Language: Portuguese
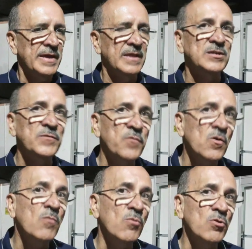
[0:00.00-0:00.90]
eles
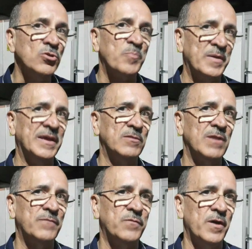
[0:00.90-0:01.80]
divulgam muito o Penedo
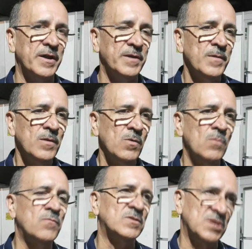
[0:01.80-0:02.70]
lá fora
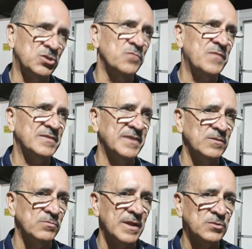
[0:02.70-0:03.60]
como vocês estão
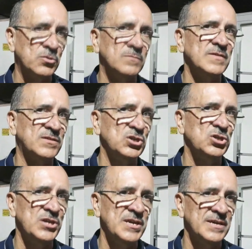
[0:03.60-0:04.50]
fazendo durante todos
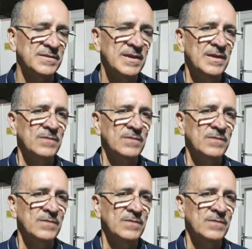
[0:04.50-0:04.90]
esses dias.